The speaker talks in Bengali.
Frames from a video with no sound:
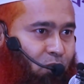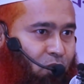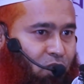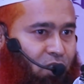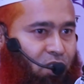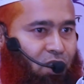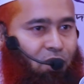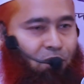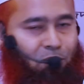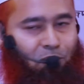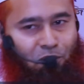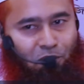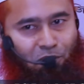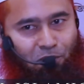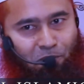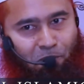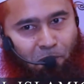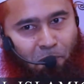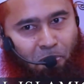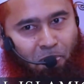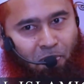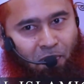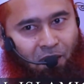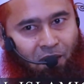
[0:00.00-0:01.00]
মুসলিম
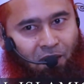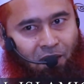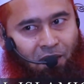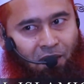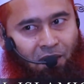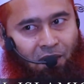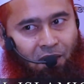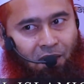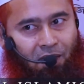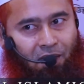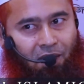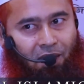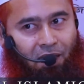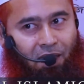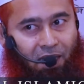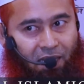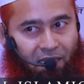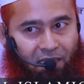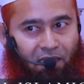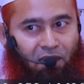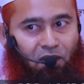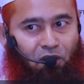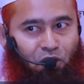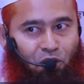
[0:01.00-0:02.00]

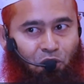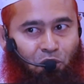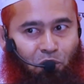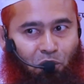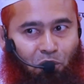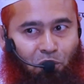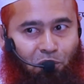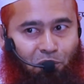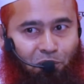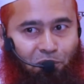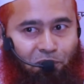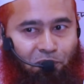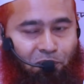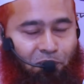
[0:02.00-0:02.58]
এখান থেকে শুরু